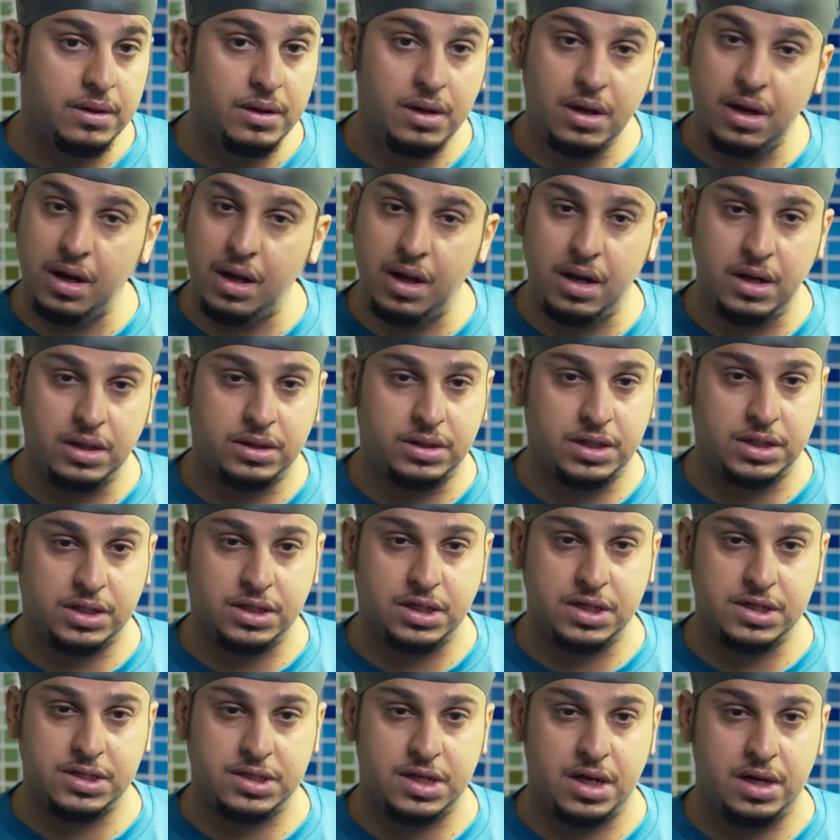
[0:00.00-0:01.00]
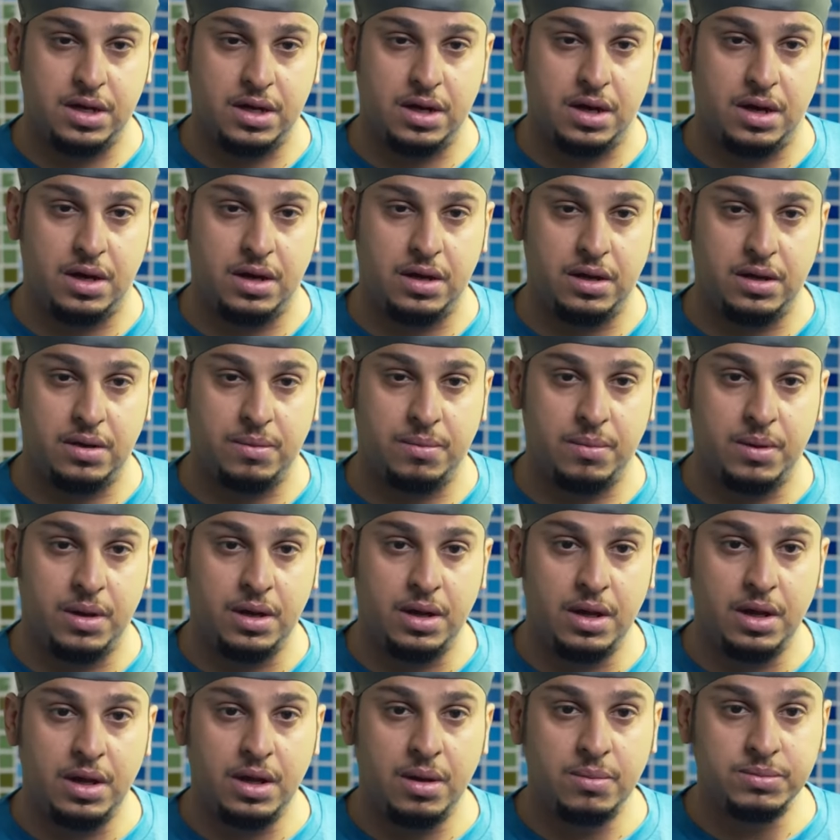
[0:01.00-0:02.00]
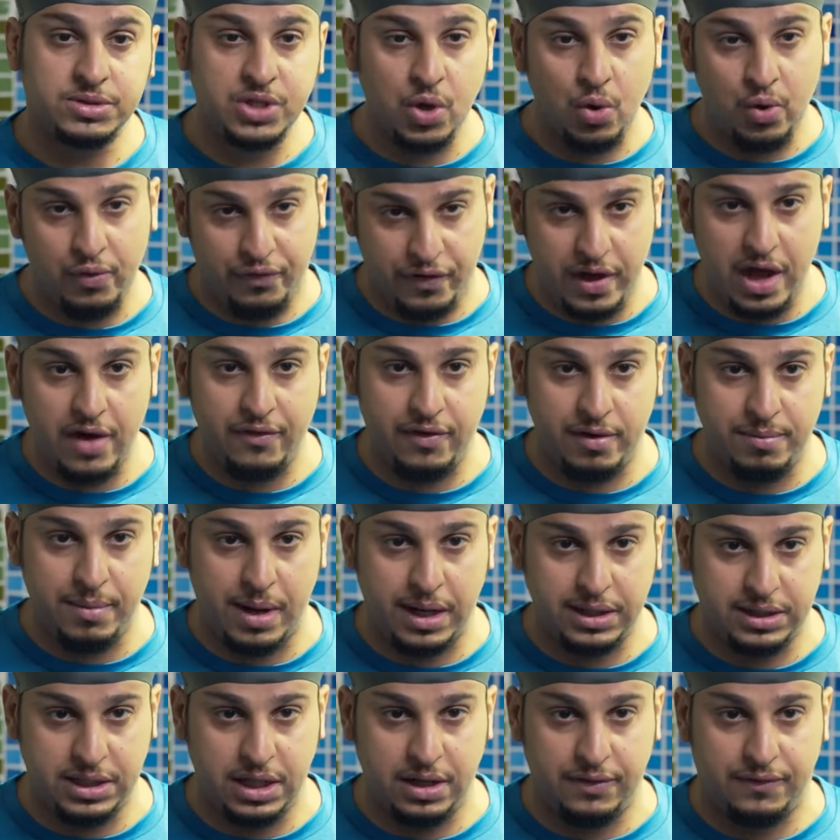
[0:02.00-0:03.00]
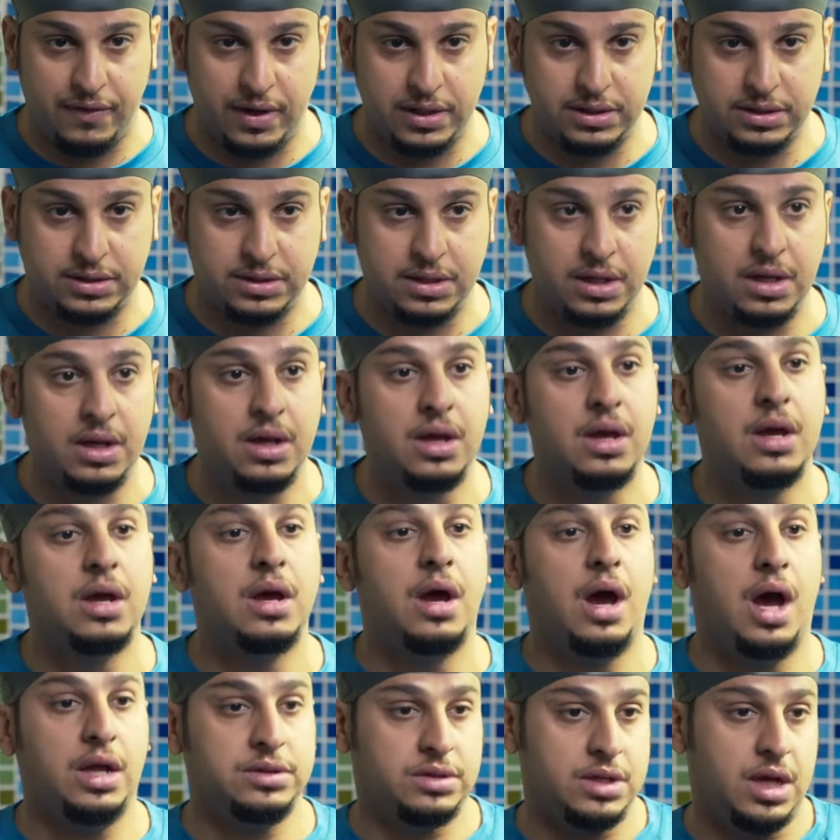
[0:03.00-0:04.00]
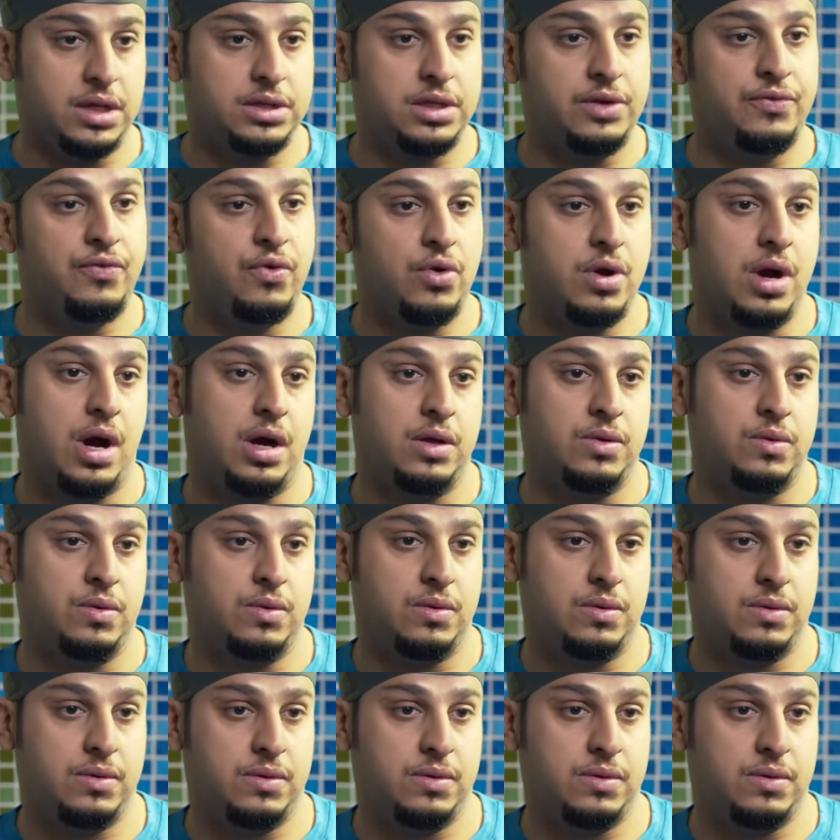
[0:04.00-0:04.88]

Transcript: يا ليل التشخيص النايم مسوي فيها في المالديف انت عطني عطني فوكادو